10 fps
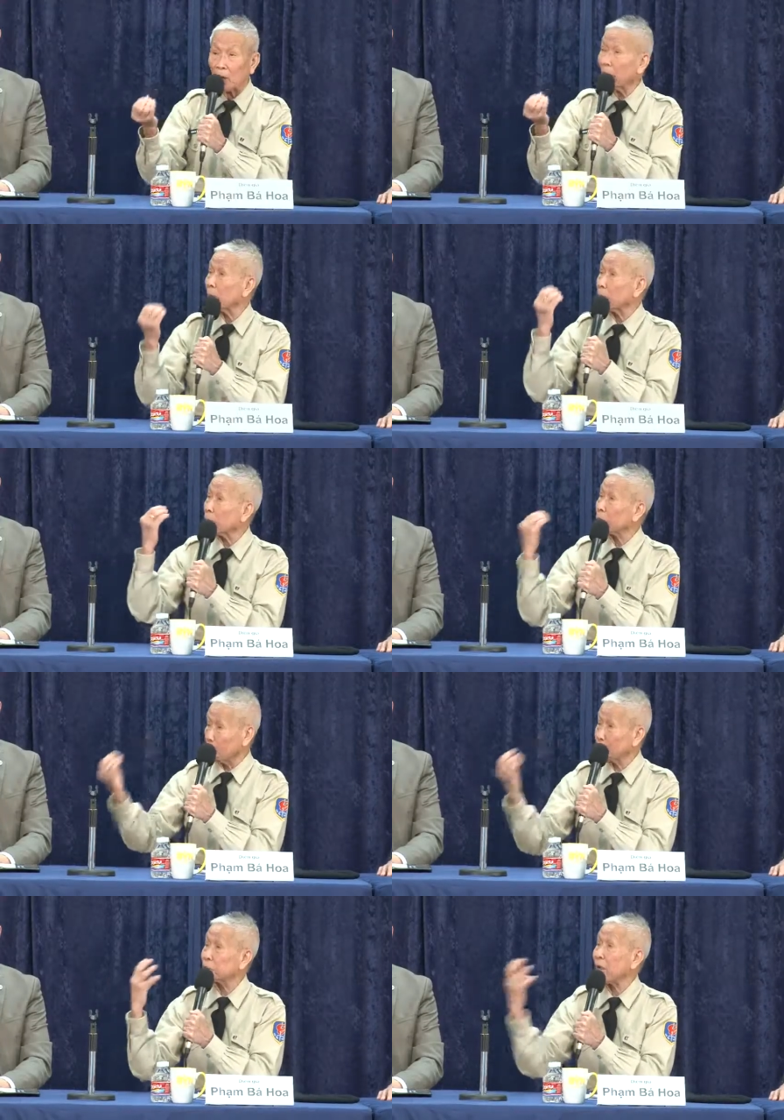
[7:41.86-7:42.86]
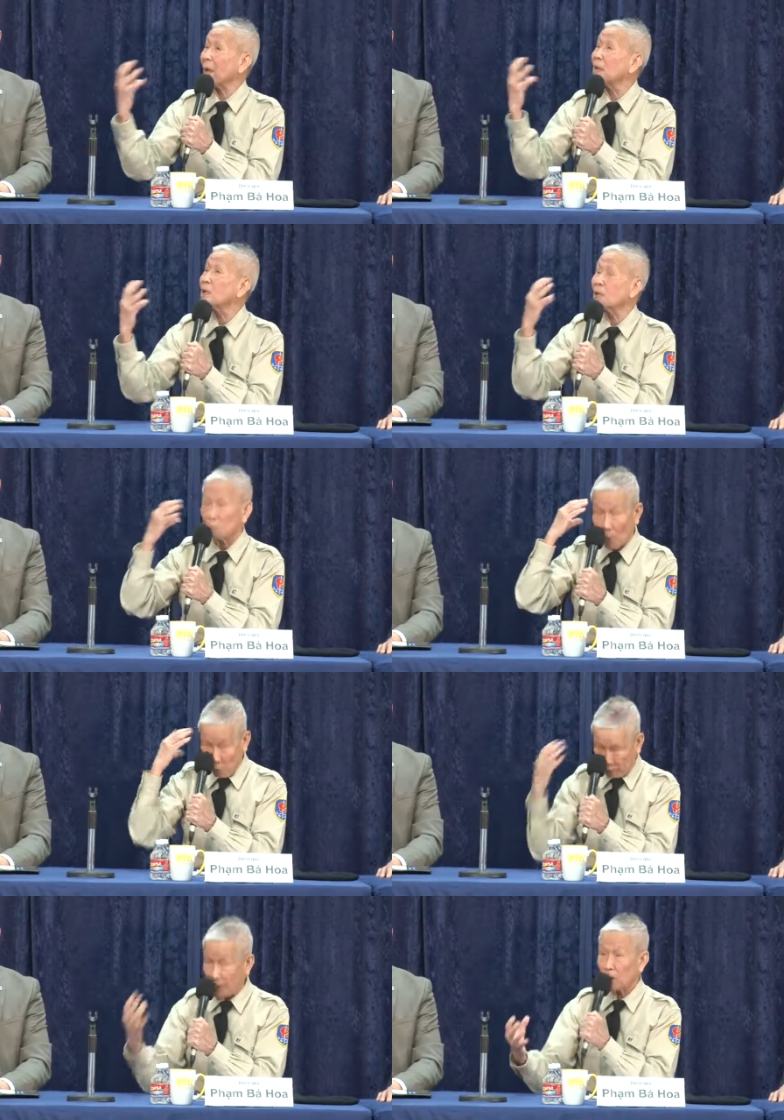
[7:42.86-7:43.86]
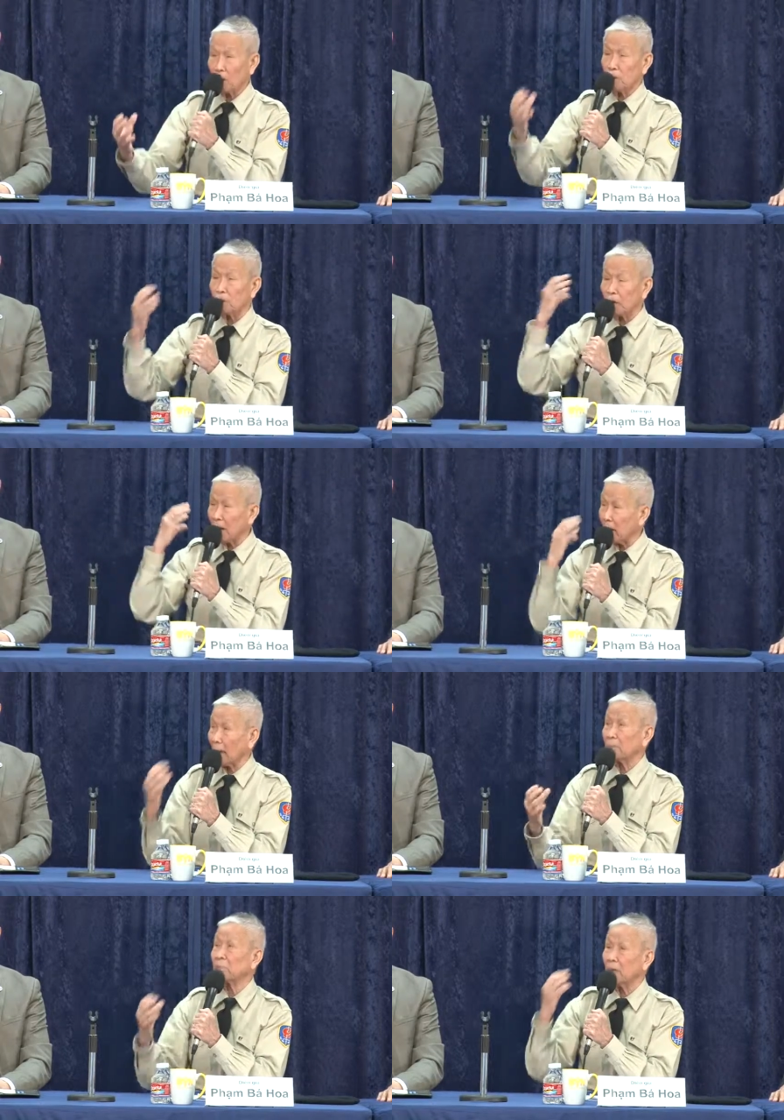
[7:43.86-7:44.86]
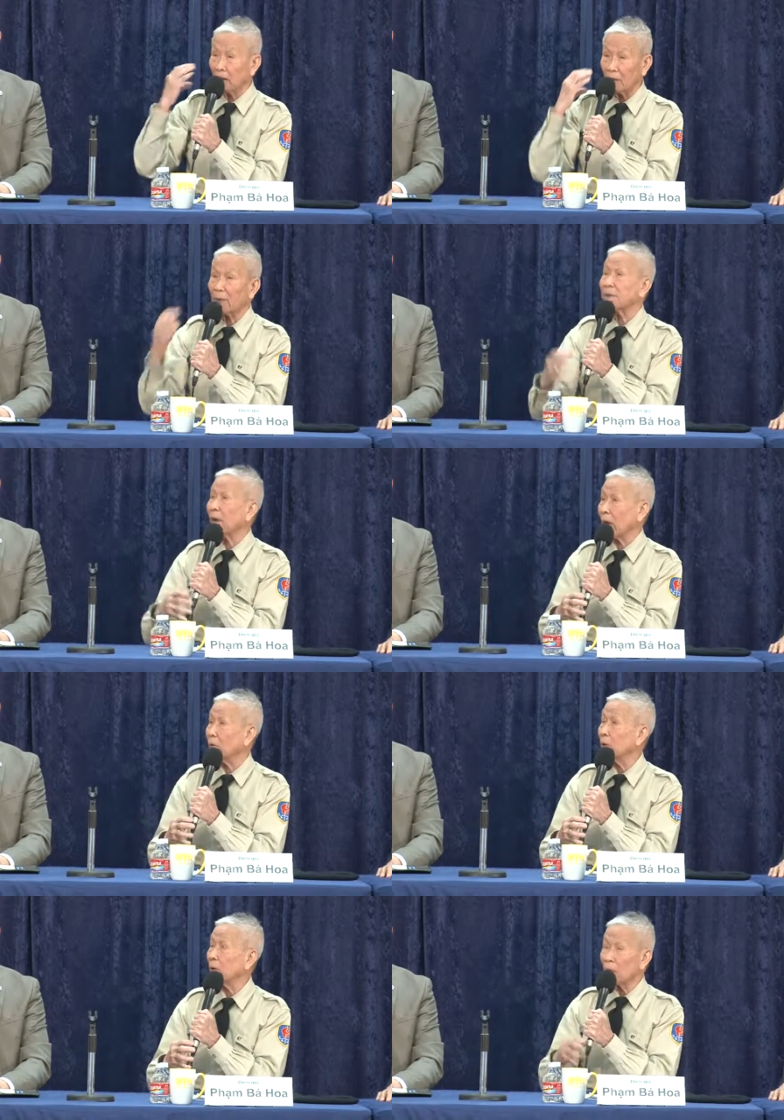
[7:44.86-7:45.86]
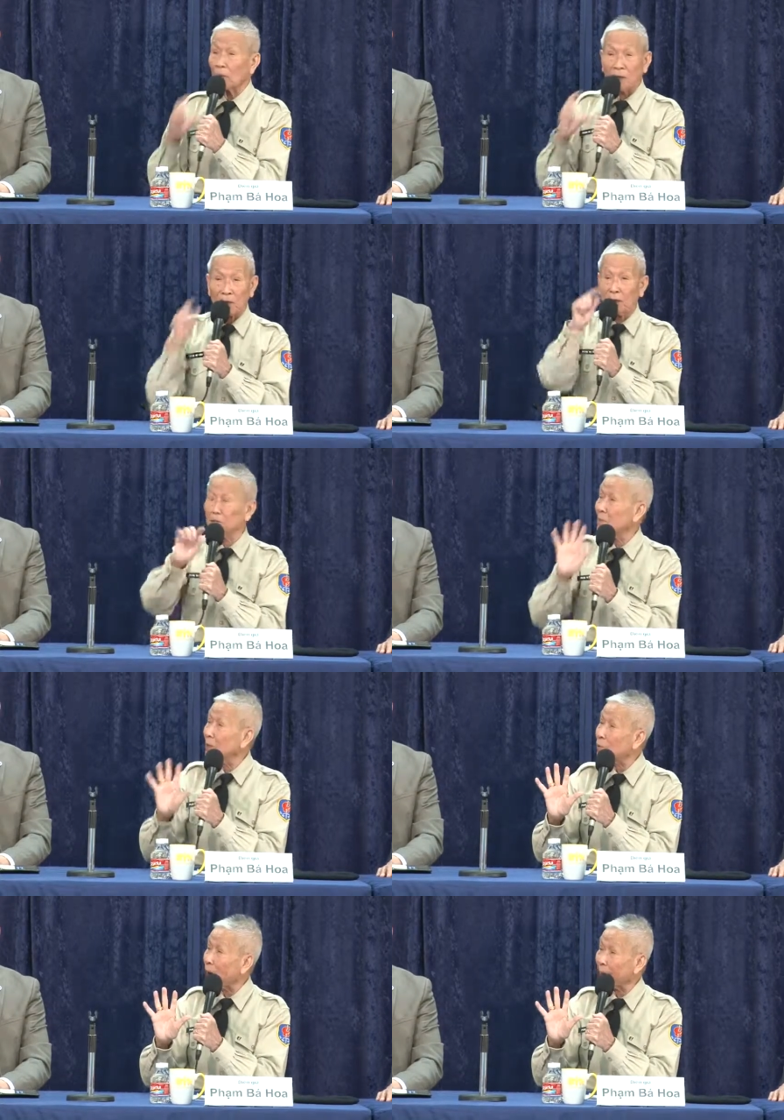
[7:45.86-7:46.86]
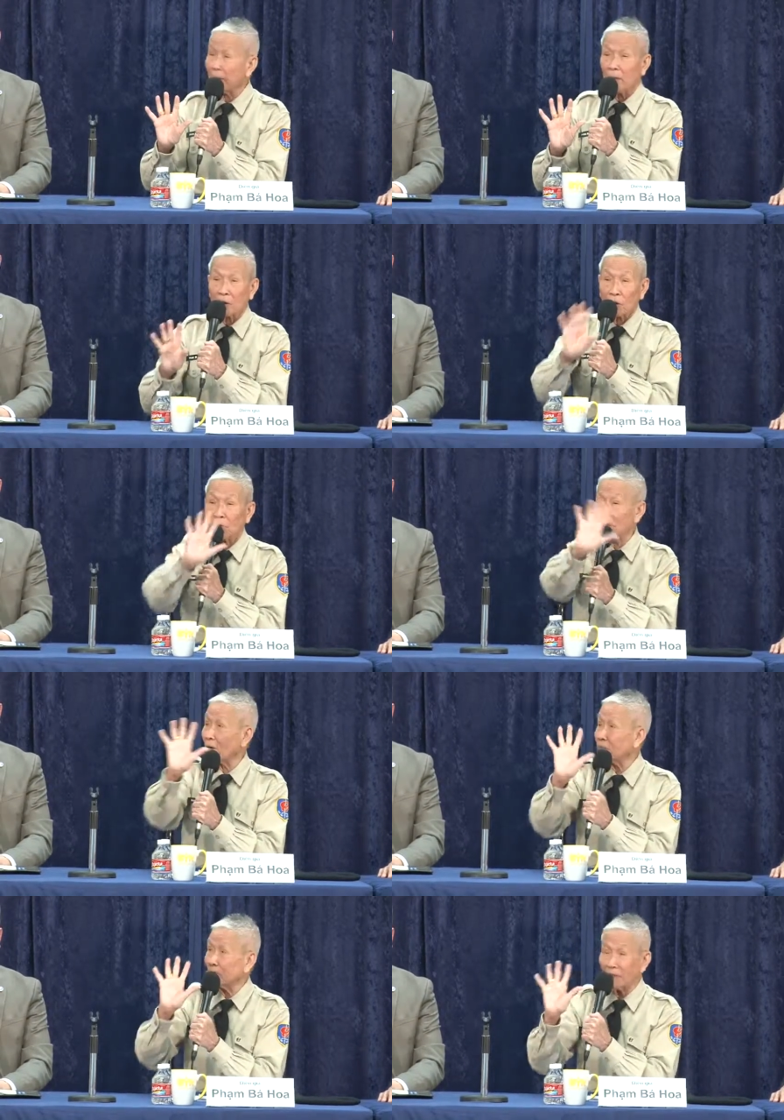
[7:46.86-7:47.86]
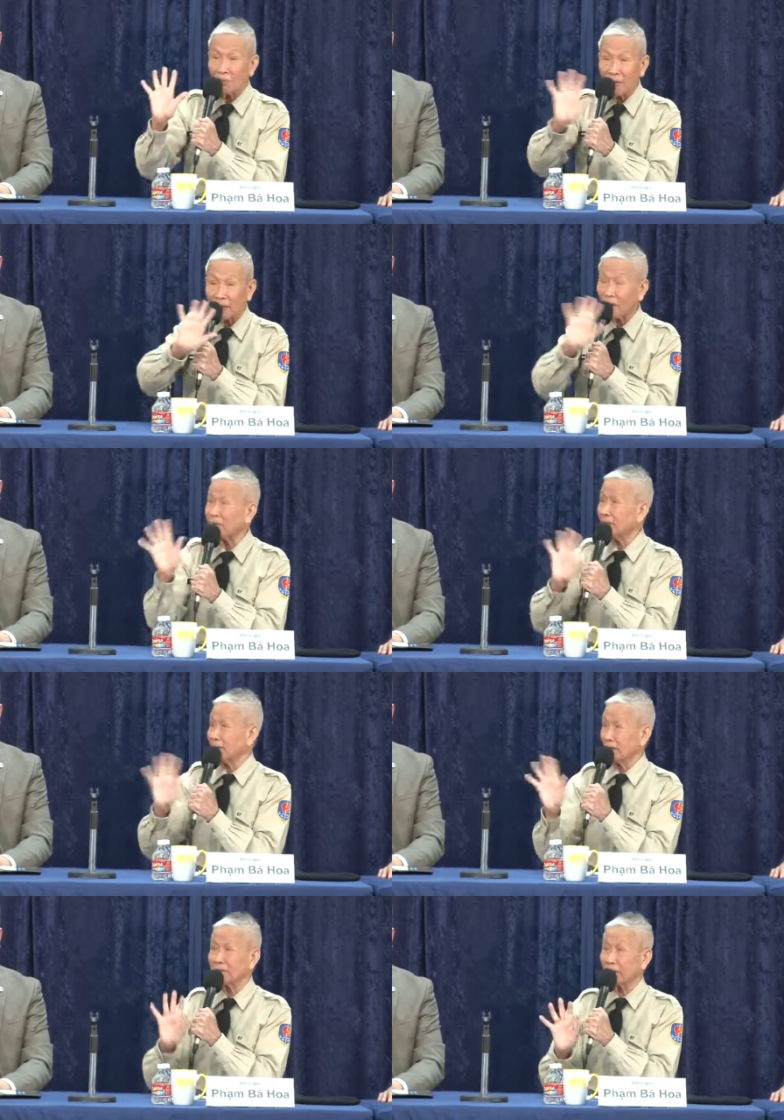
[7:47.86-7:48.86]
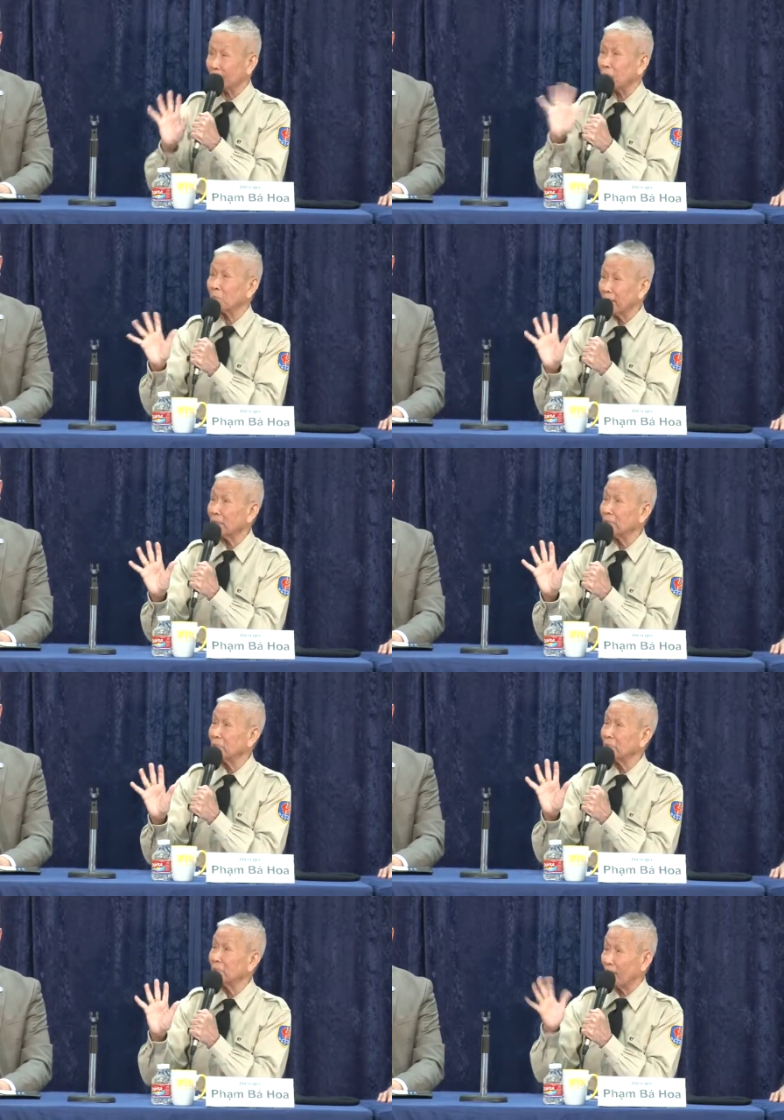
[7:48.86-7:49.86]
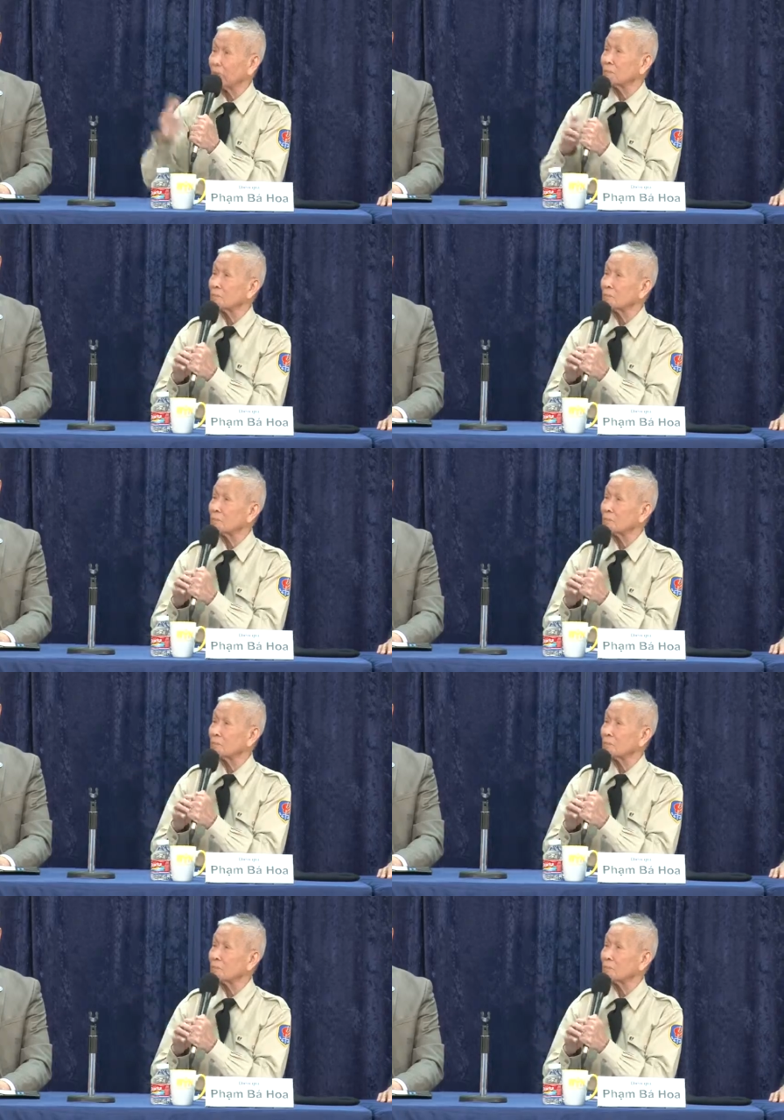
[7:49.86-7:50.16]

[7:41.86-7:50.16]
cái đó là, là một cái sai lầm sai, của bạn phải không một cái sự sai lầm từ ở lãnh đạo đó là nhìn từ bên ngoài còn bên trong thì không biết có cái gì nữa thì tôi không biết dạ vâng, vâng.